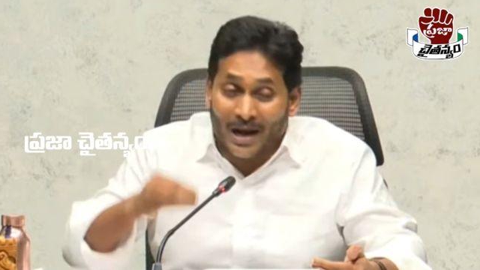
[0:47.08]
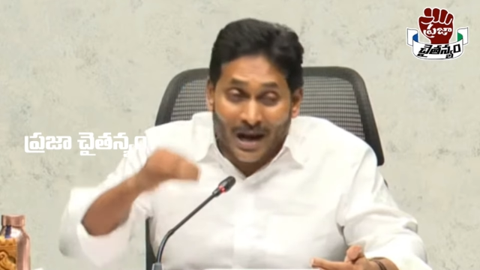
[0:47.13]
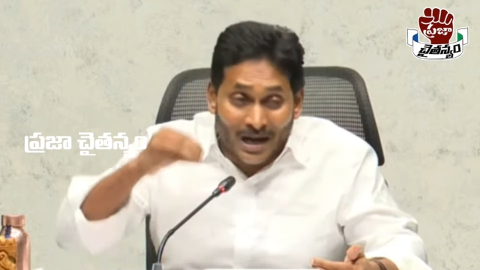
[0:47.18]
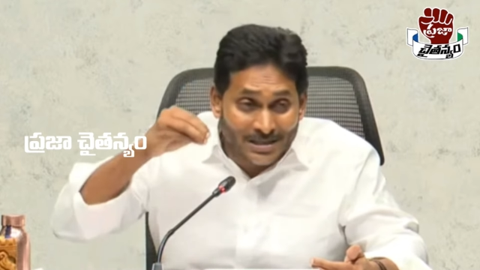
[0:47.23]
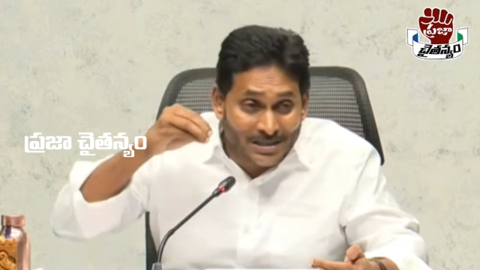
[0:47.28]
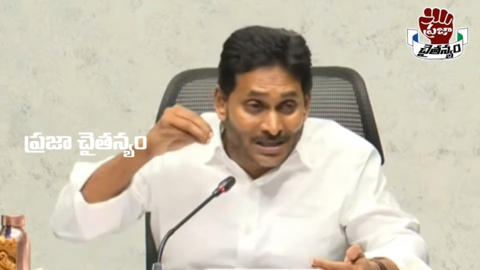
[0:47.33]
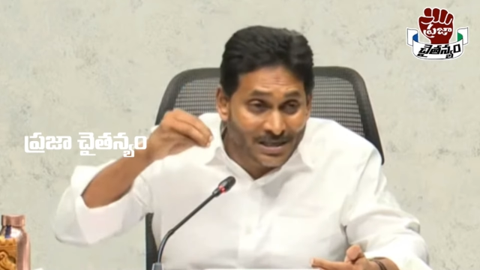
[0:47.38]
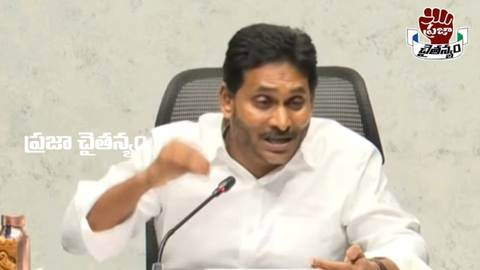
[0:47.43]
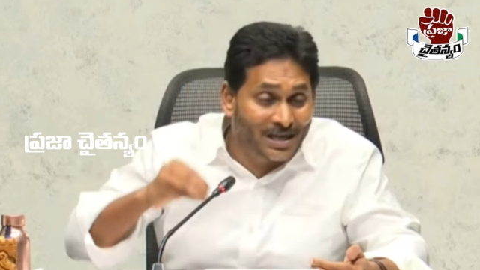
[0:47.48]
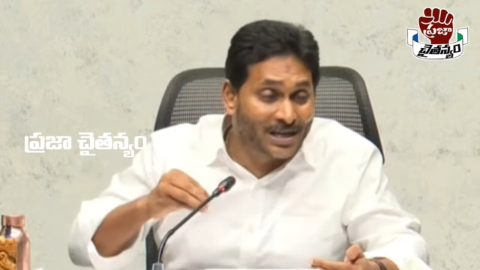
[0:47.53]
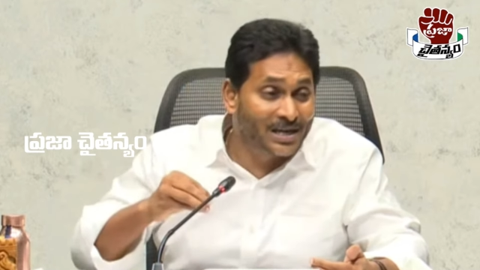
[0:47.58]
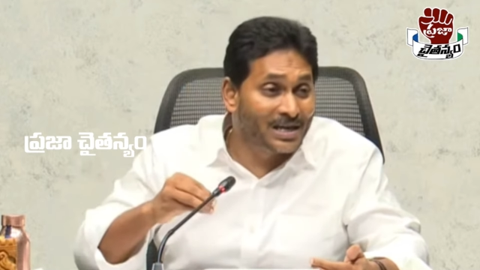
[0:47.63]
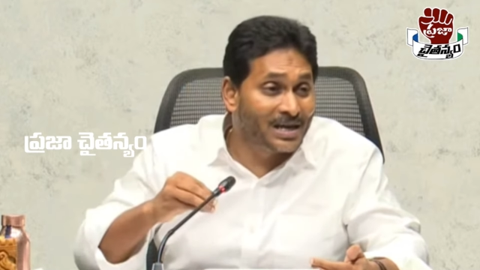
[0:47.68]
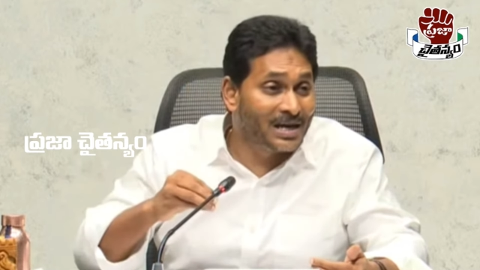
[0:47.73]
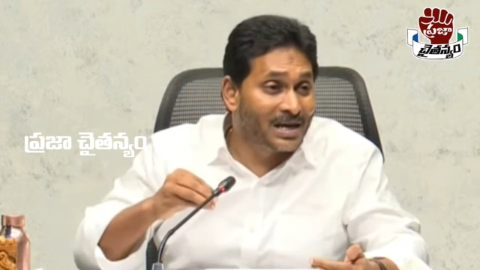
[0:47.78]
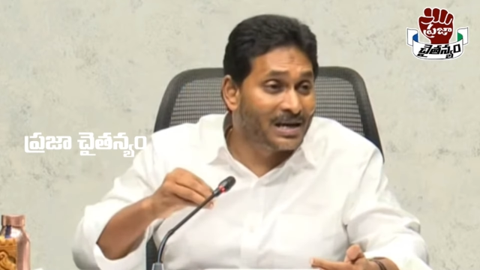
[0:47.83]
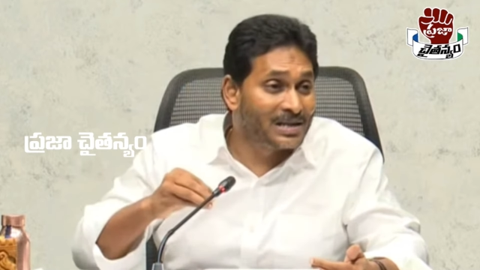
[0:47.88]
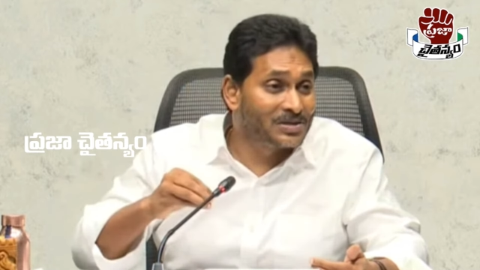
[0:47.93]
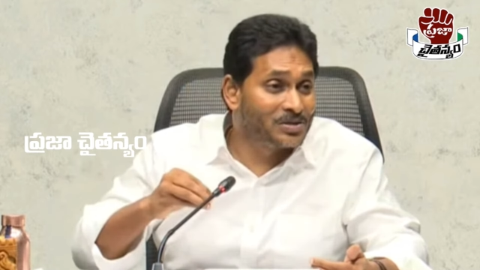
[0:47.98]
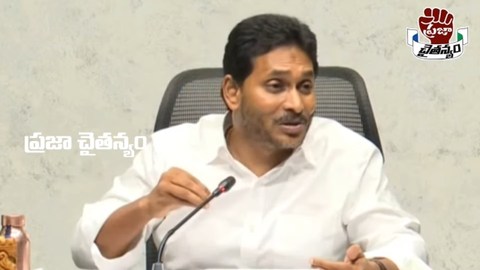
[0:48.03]

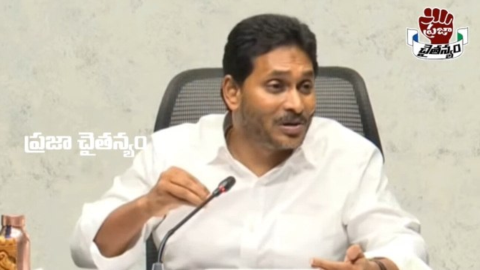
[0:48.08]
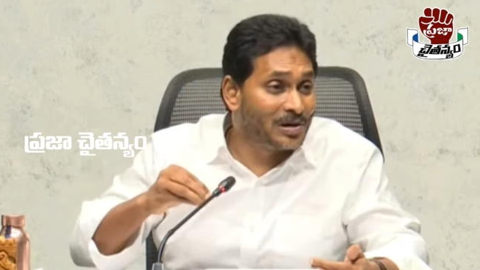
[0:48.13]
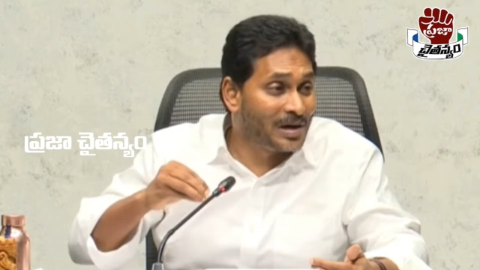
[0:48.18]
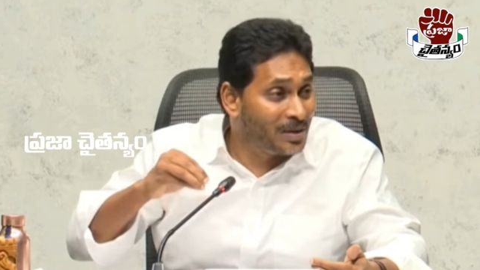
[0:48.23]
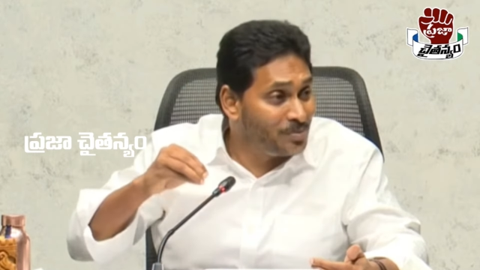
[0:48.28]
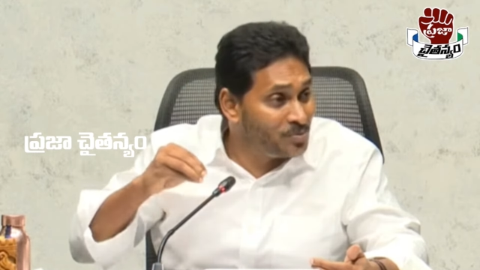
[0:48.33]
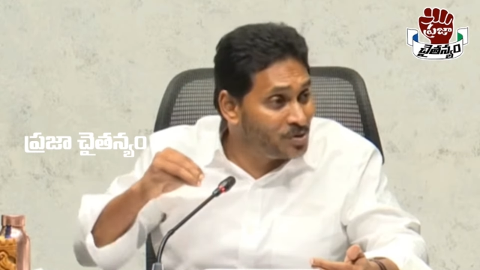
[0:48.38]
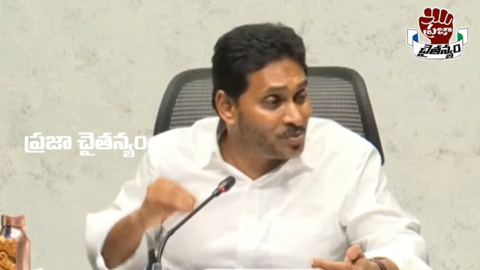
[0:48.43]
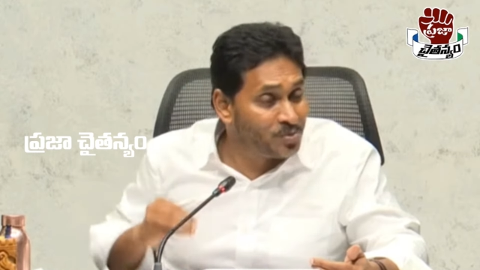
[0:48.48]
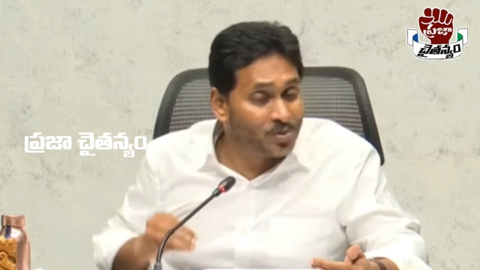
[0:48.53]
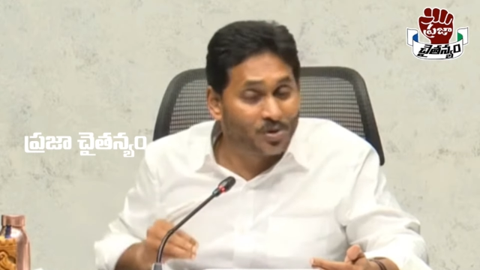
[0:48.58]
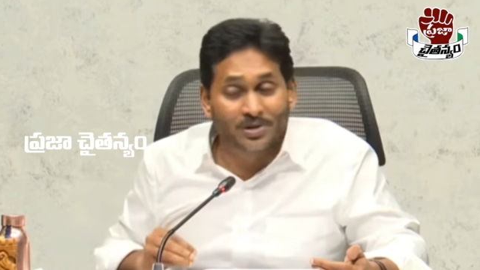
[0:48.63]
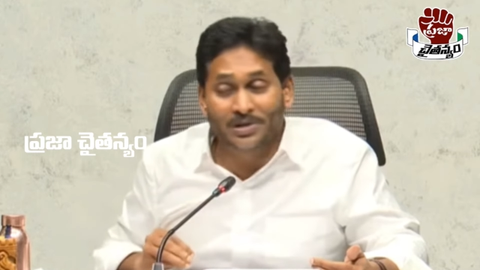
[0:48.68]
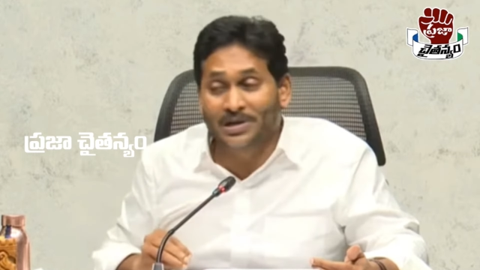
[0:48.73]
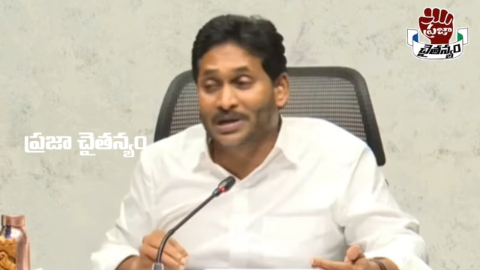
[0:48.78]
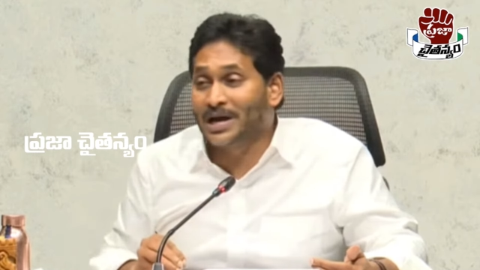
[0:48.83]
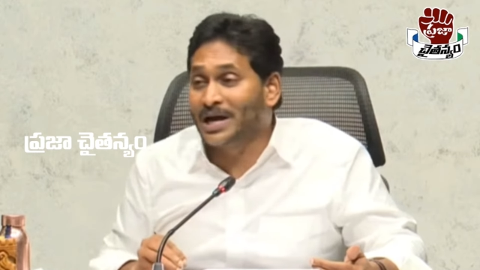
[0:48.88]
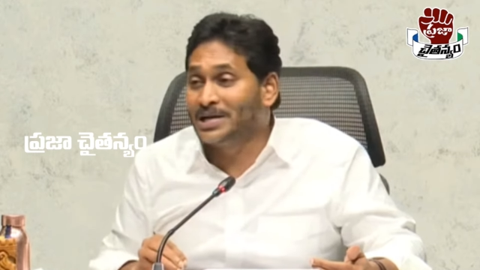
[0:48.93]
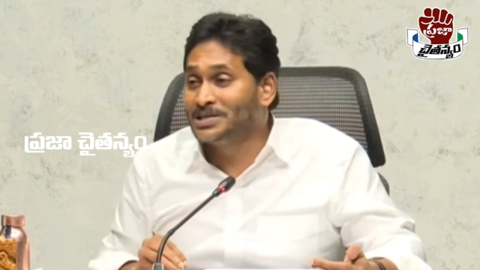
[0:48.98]
రాజకీయాలతో లబ్ధి పొంది